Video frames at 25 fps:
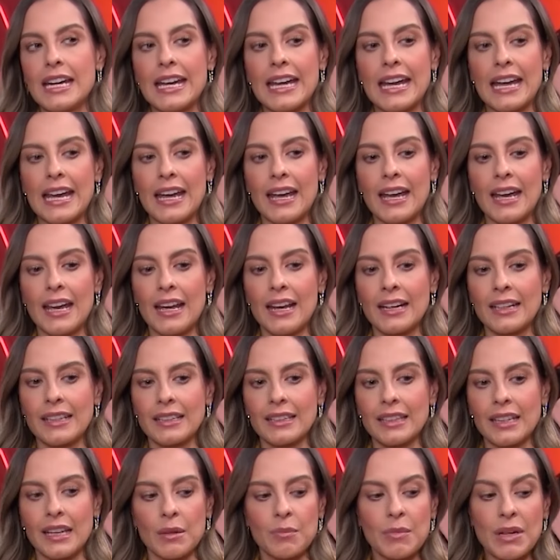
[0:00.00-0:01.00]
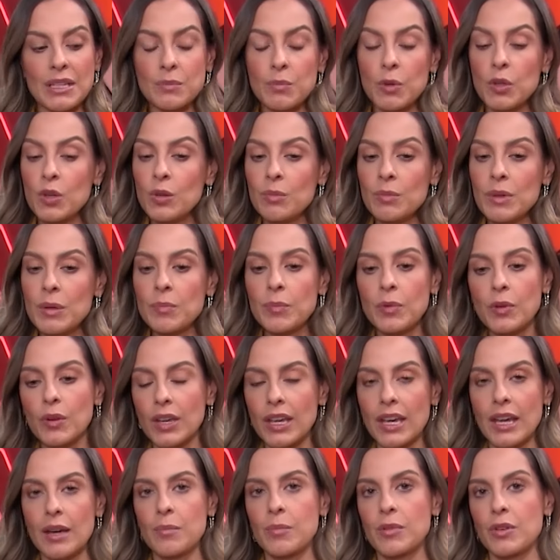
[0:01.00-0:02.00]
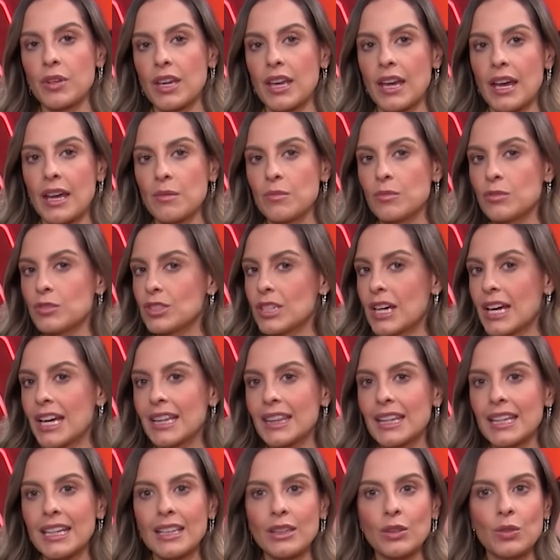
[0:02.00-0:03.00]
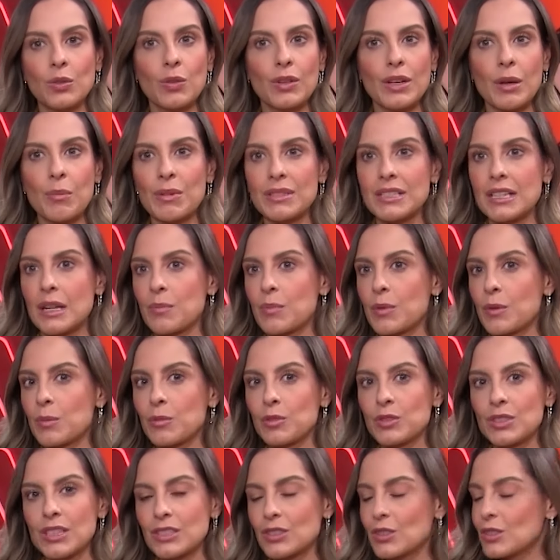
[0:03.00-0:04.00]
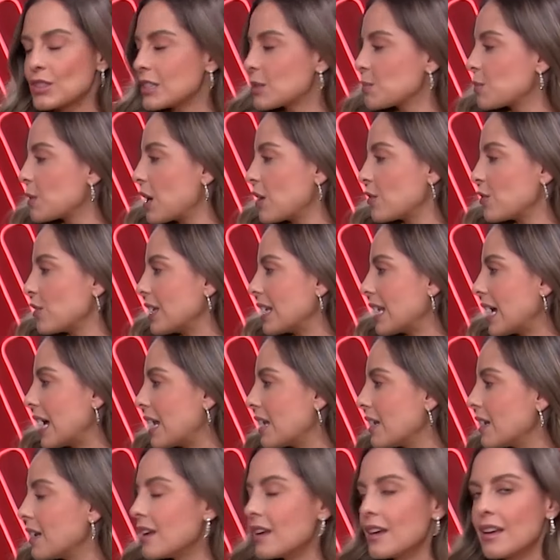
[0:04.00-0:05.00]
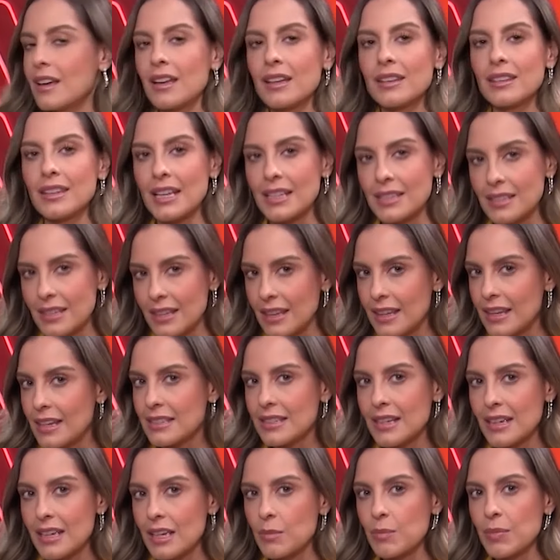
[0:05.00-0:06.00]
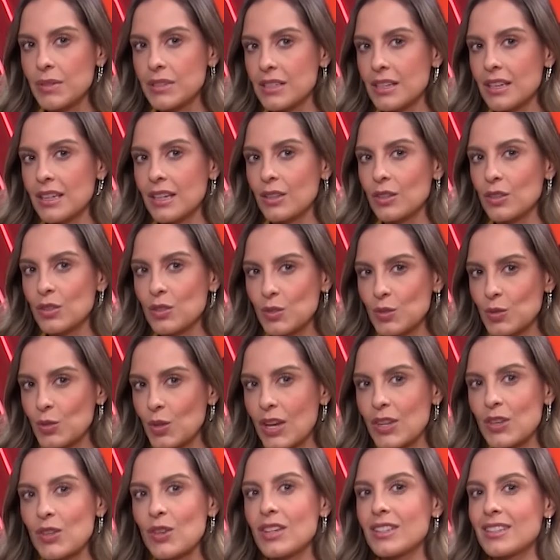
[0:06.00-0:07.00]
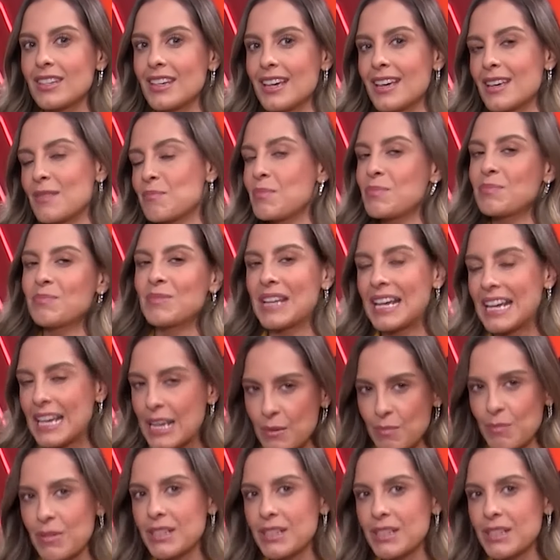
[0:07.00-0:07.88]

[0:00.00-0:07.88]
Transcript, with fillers: Eh, el que tiene más volumen, ¿por qué? Porque hay mucha gente que tuvo que pasar por muchas cosas, pero al final decide seguir persiguiendo su sueño, decide seguir